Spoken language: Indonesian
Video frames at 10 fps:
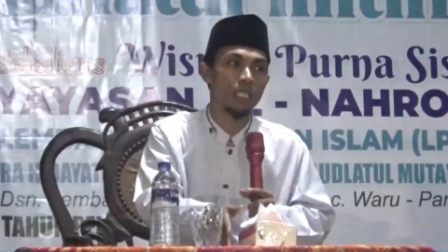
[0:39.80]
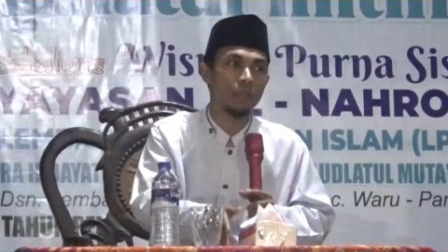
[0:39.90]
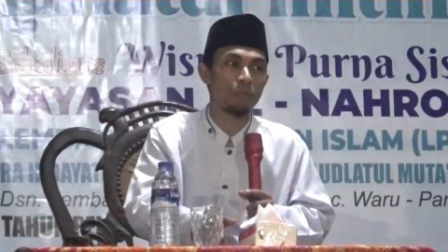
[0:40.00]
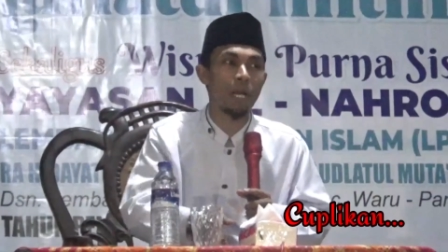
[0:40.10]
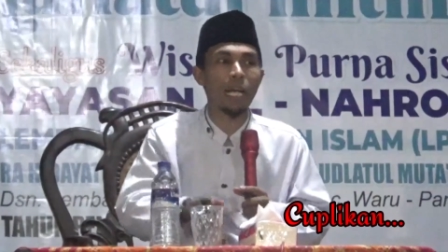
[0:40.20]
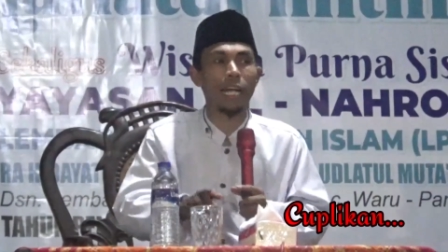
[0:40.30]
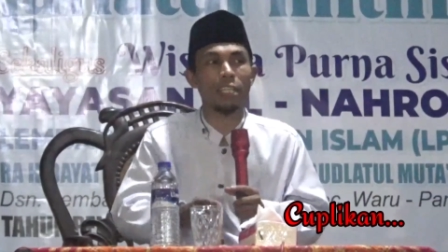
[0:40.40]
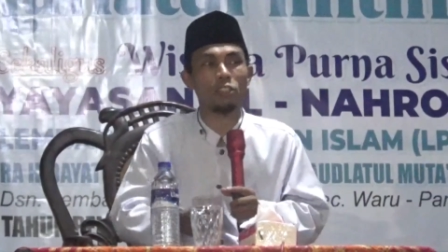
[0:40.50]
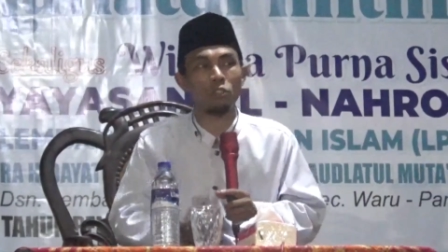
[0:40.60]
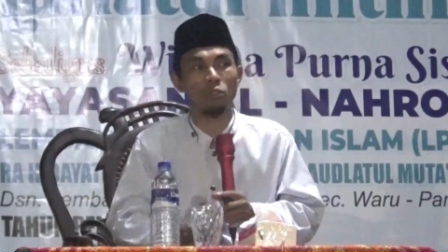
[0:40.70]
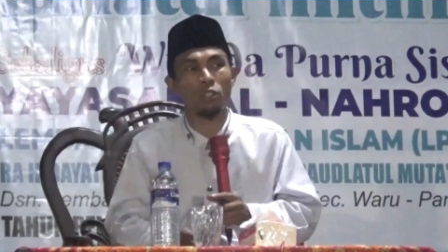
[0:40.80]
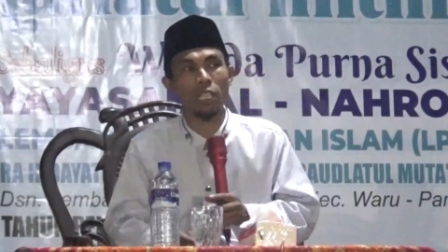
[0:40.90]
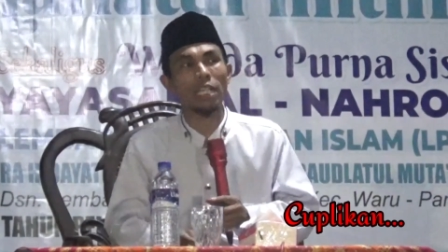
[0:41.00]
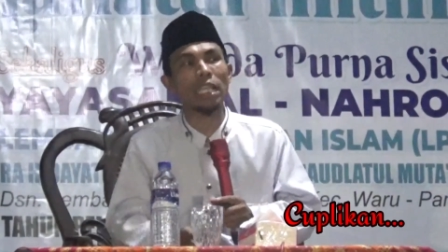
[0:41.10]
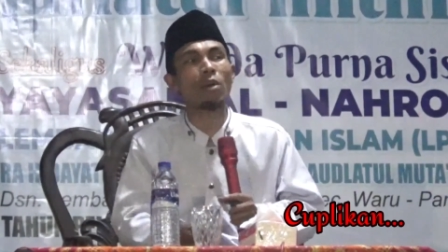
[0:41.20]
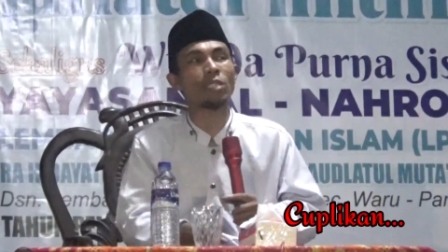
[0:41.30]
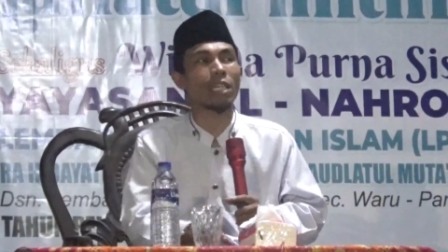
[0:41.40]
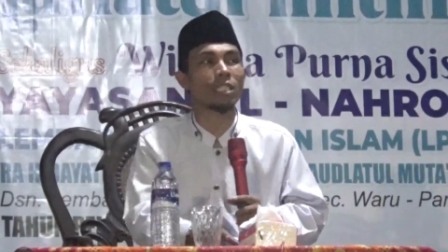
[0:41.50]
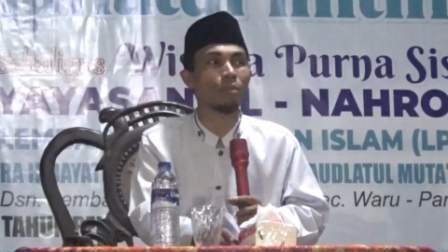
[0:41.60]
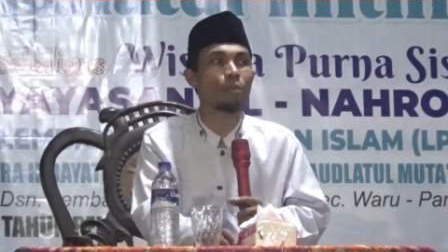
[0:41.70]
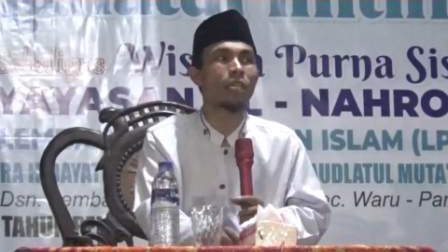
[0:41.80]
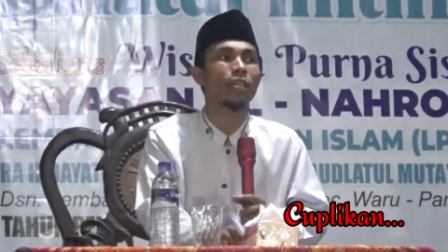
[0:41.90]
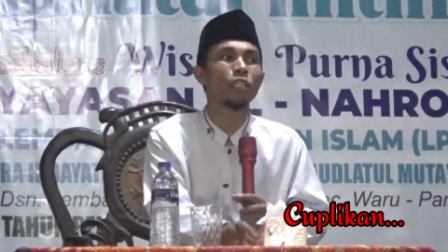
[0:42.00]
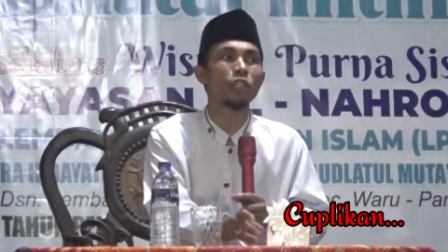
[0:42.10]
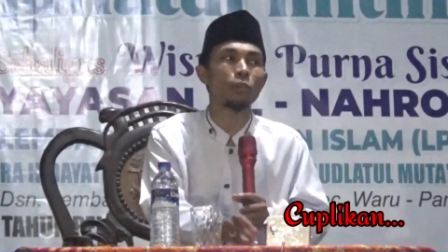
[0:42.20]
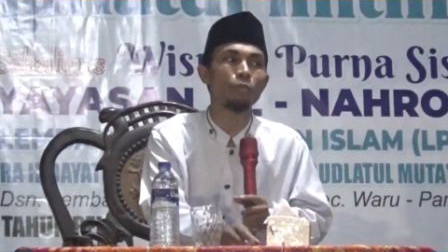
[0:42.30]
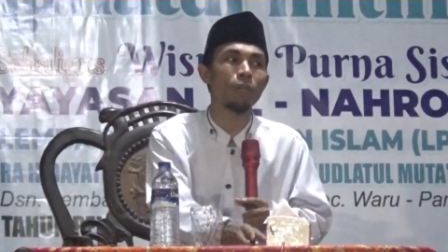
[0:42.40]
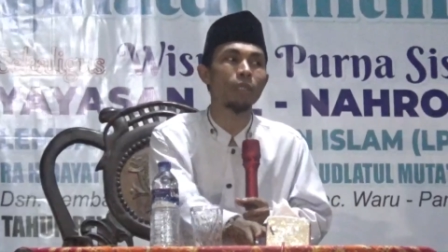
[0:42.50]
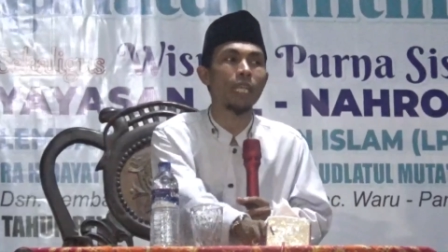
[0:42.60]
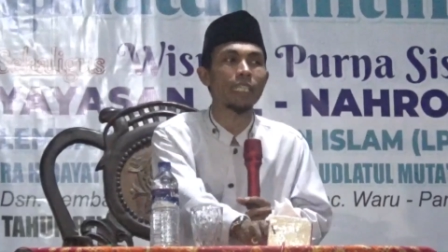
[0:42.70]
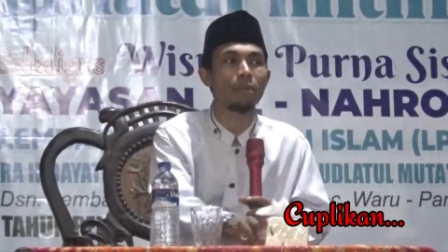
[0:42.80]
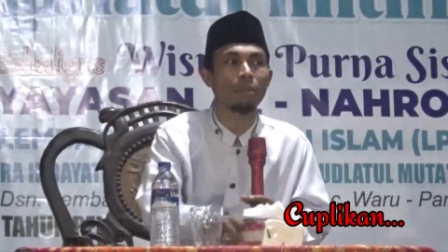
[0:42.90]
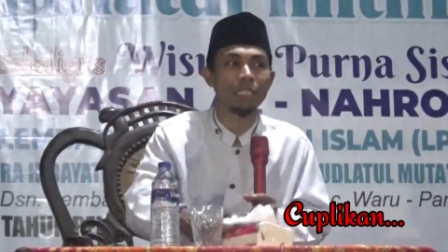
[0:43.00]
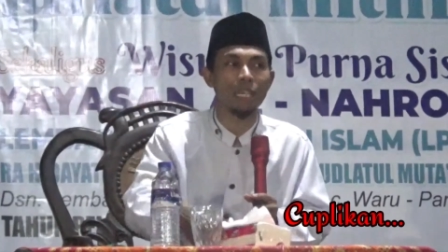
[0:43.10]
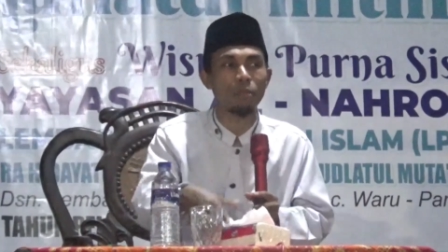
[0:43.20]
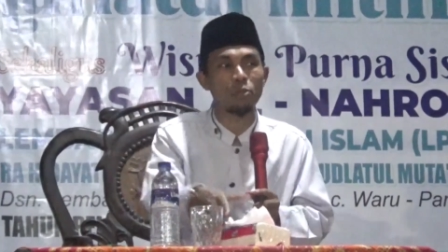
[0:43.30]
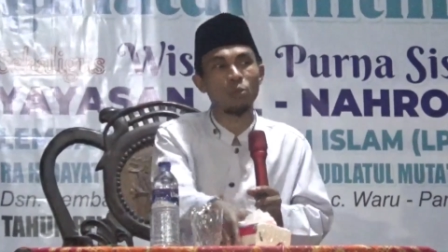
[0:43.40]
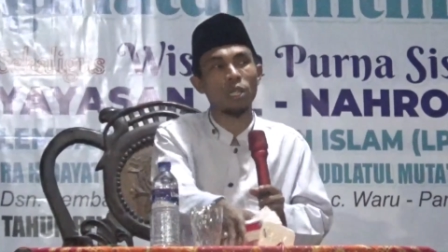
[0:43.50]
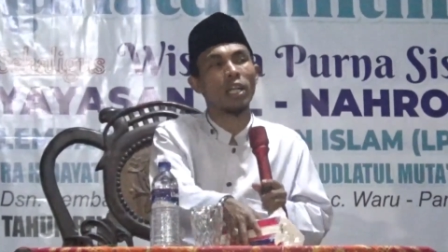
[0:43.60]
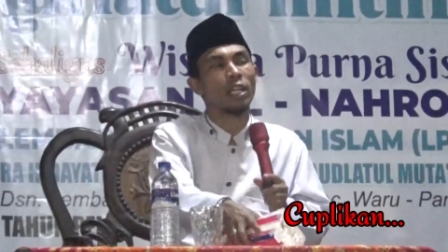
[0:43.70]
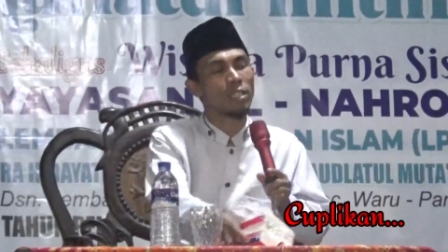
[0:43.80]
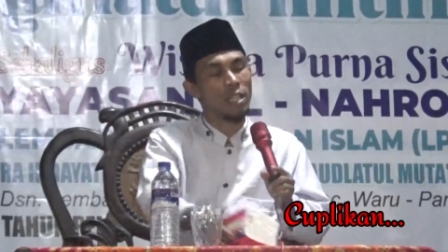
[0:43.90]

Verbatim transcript: depa kak tu tak tahu cak coba yo babi ring taman cak madura